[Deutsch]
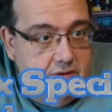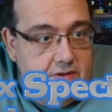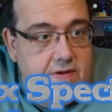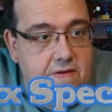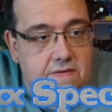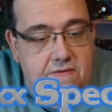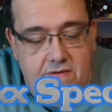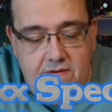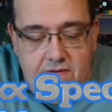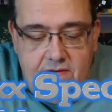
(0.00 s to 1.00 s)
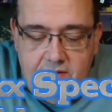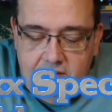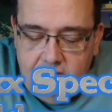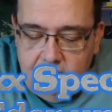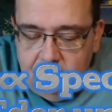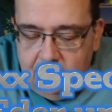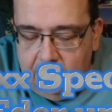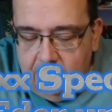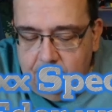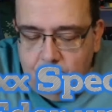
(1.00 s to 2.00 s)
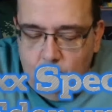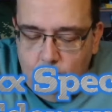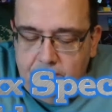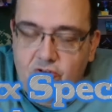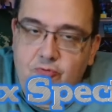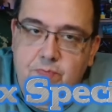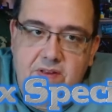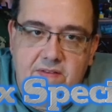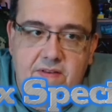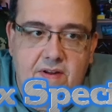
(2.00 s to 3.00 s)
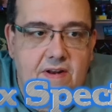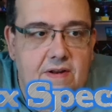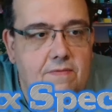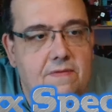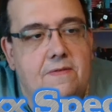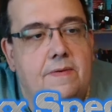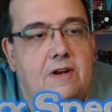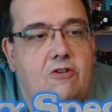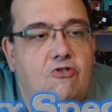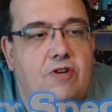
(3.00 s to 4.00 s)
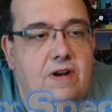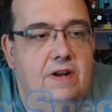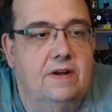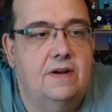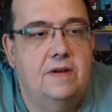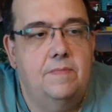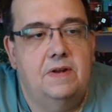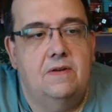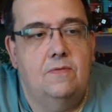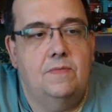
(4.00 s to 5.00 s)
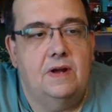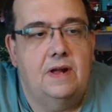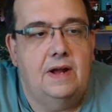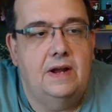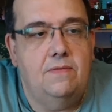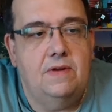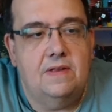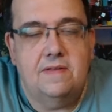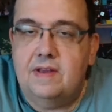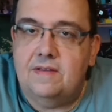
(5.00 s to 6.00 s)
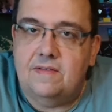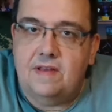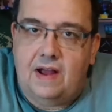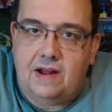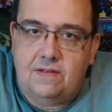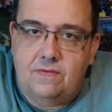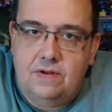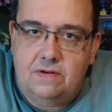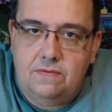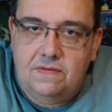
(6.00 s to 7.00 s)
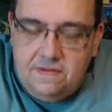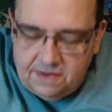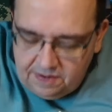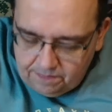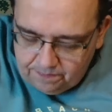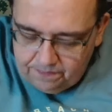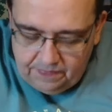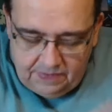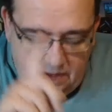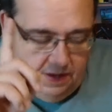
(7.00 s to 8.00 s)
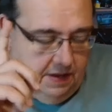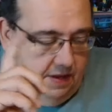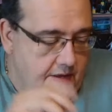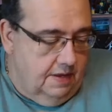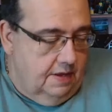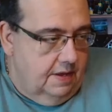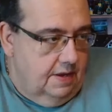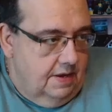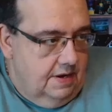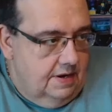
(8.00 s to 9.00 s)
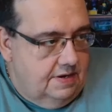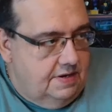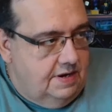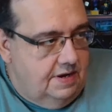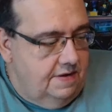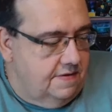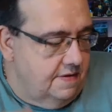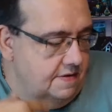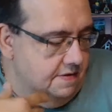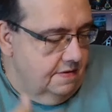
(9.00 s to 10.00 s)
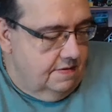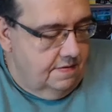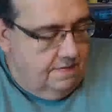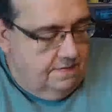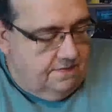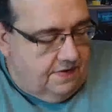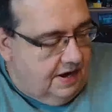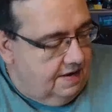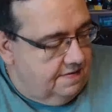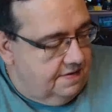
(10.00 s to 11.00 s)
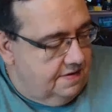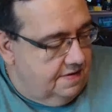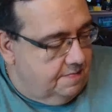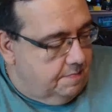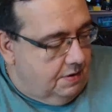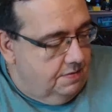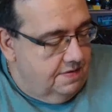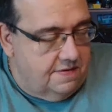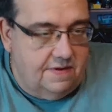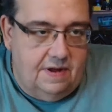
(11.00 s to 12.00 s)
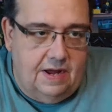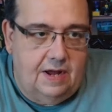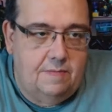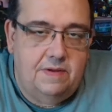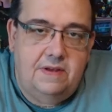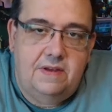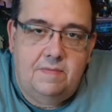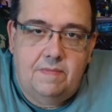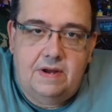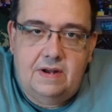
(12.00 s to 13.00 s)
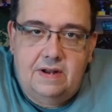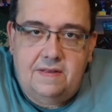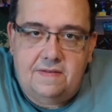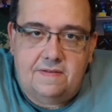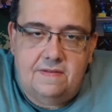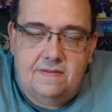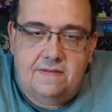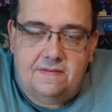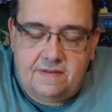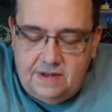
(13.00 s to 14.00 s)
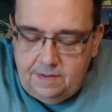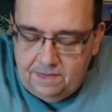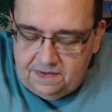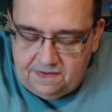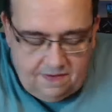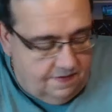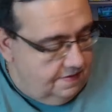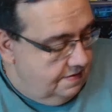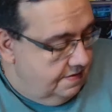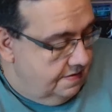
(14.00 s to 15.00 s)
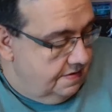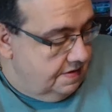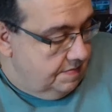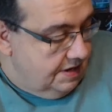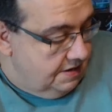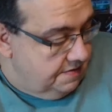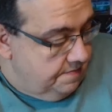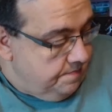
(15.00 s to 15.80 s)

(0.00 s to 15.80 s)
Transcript: ist die ein Bluebrick Spezial und zwar die Schreinerei mit der Nummer 106 807. Diese Phase des Bauens habe ich in meinen letzten Streams äh, gemacht.